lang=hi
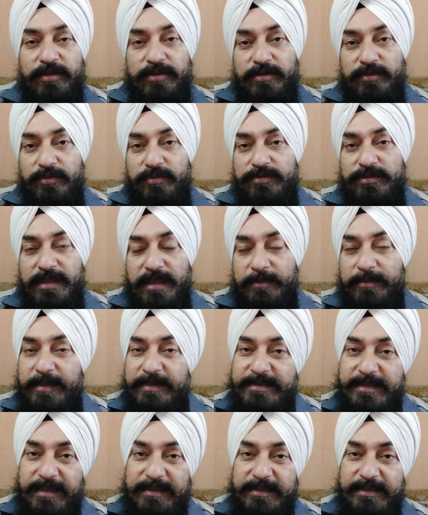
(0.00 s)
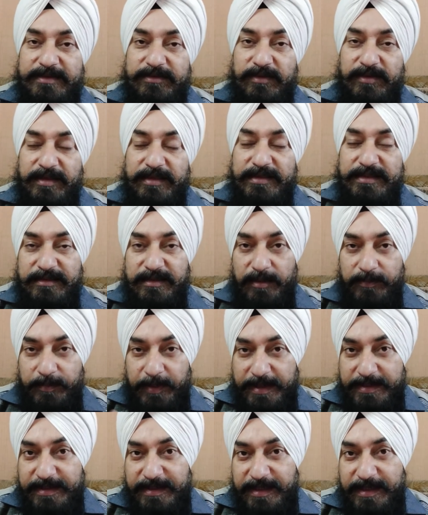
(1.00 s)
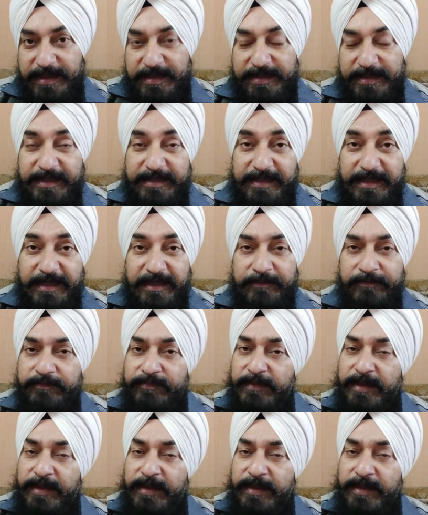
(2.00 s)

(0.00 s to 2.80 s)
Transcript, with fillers: तो उसके बाद साथ इसका एक कंपैरिजन करके देखते हैं